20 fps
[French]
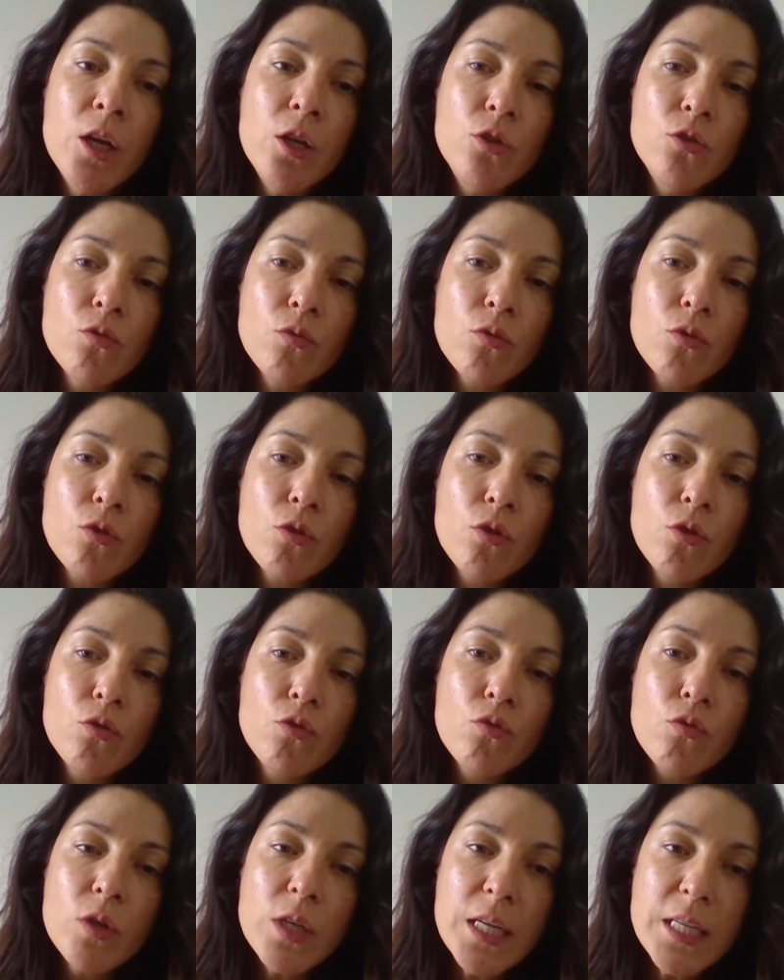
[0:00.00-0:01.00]
Donc euh,
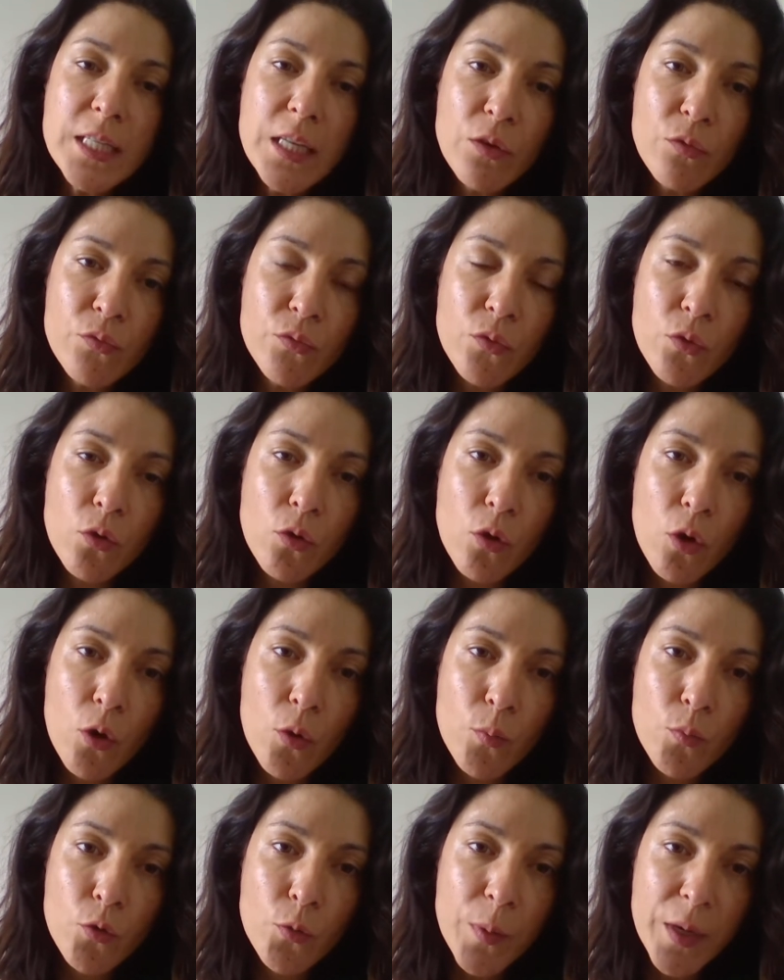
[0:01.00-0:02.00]
toutes les infos
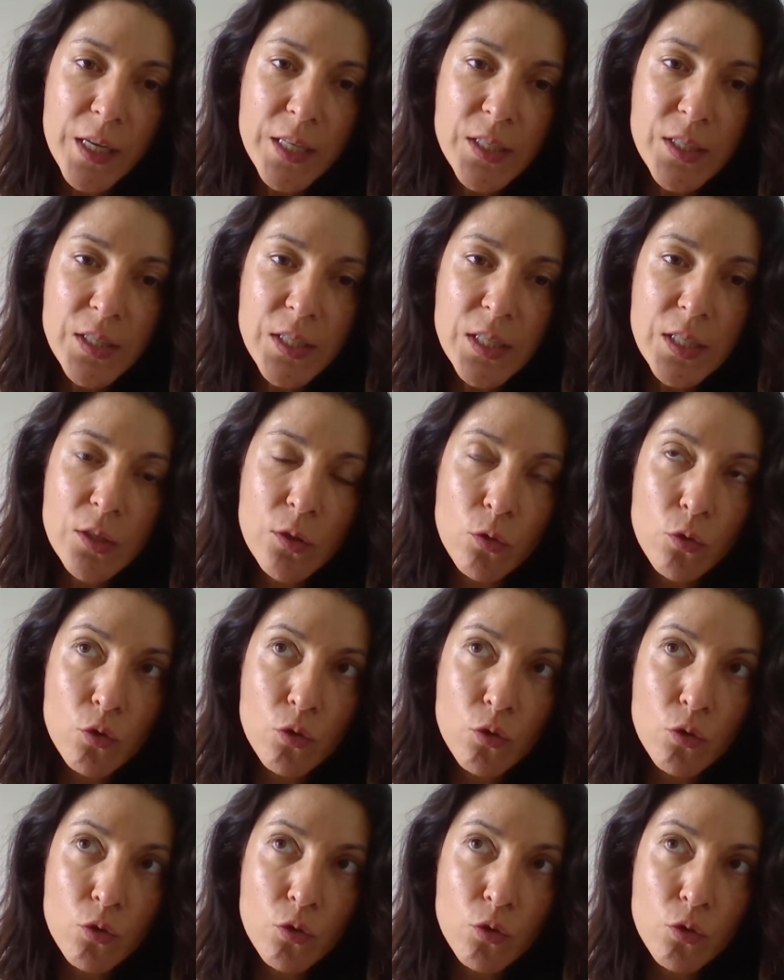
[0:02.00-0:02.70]
euh, plus précises